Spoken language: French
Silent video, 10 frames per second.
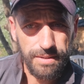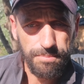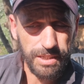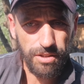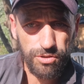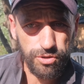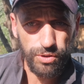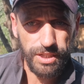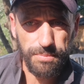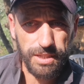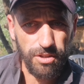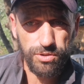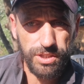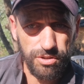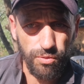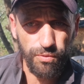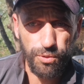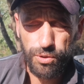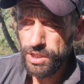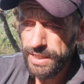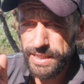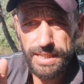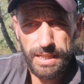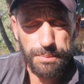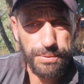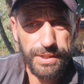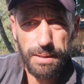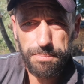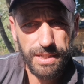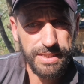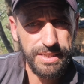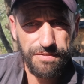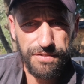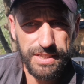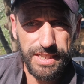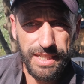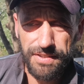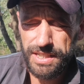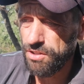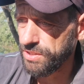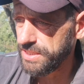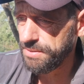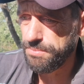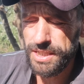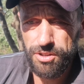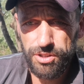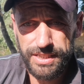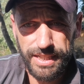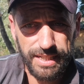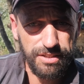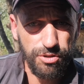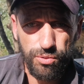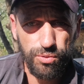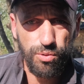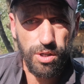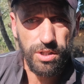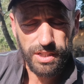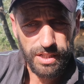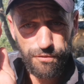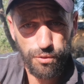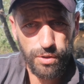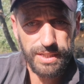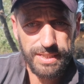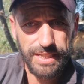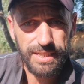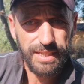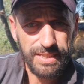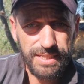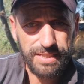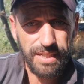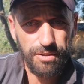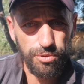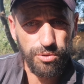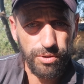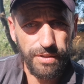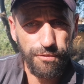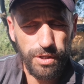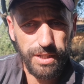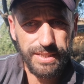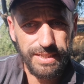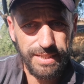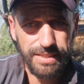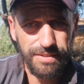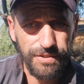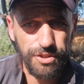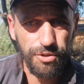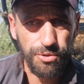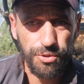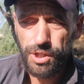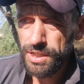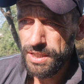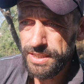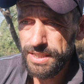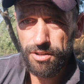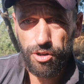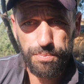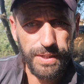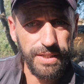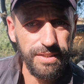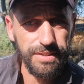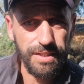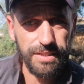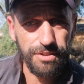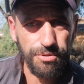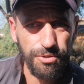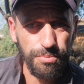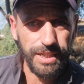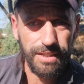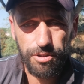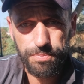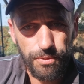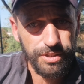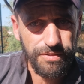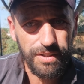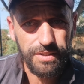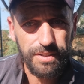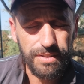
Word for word: Maintenant, on se connaît. Maintenant, on sait ce qu'on veut. Et puis, il n'y a pas à se diviser avec 36 000 directions ou quoi. Il faut rester. C'est ça le truc. Il faut arrêter cette division de tiens, hop, il y a des élections de maire. Hop, on y va